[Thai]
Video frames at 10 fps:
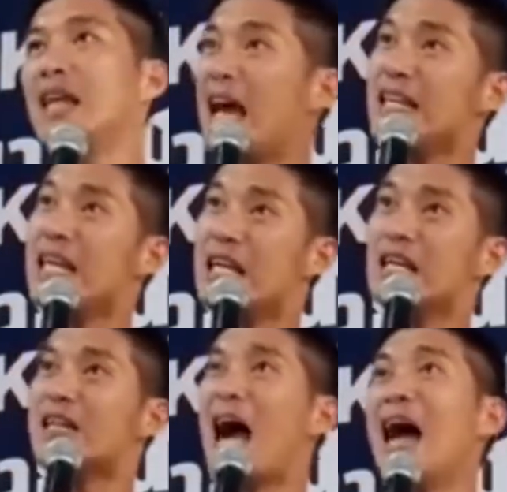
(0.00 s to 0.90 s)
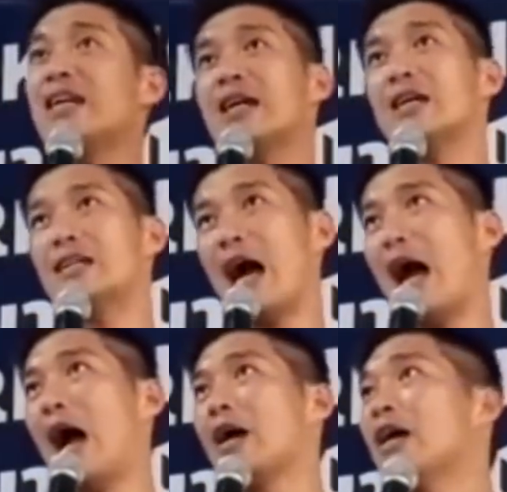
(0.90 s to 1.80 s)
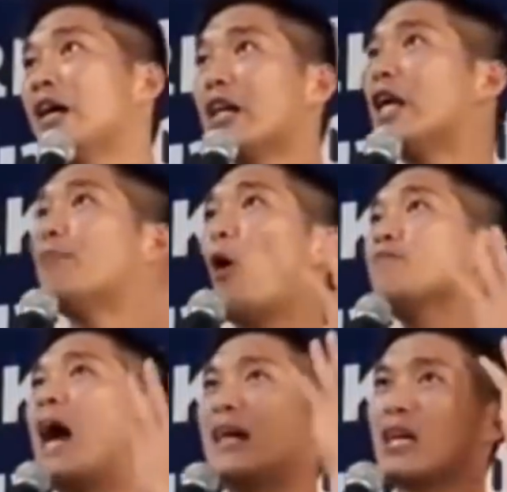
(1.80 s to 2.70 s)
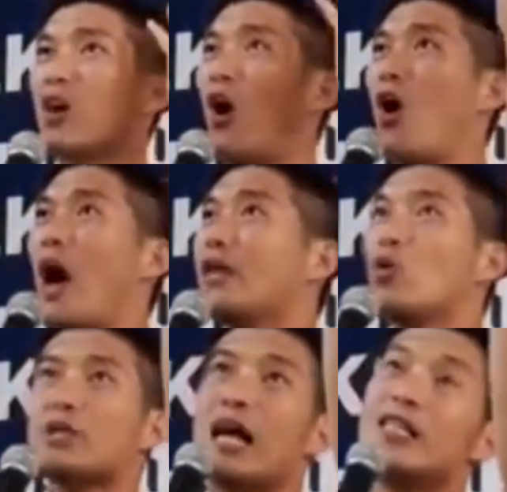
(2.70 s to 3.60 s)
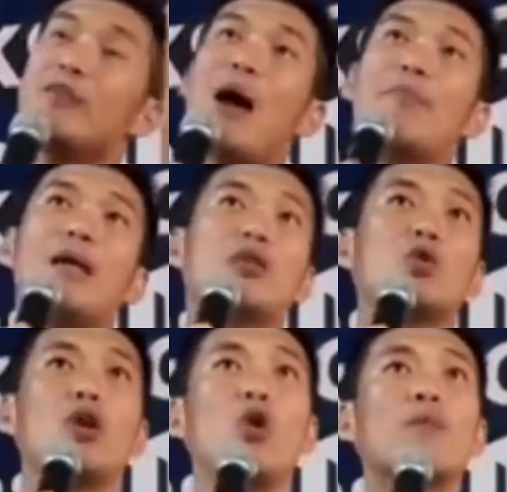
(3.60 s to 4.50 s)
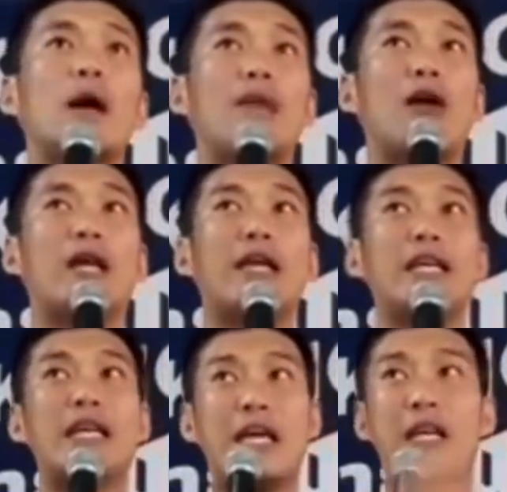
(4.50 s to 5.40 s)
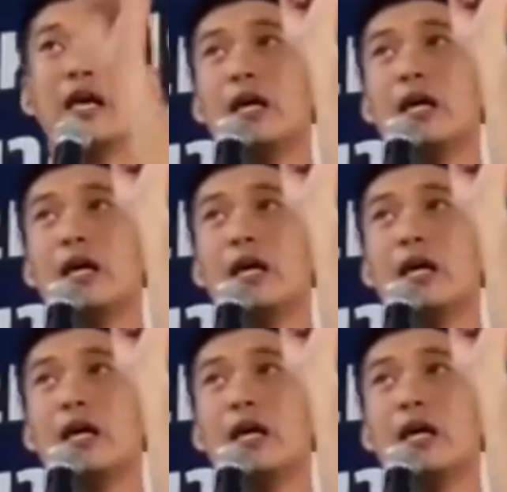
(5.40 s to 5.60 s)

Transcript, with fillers: และนี่คือการเดินทางที่ผมอยากจะขอให้ทุกท่านที่มามีส่วนร่วมกับเราในที่นี้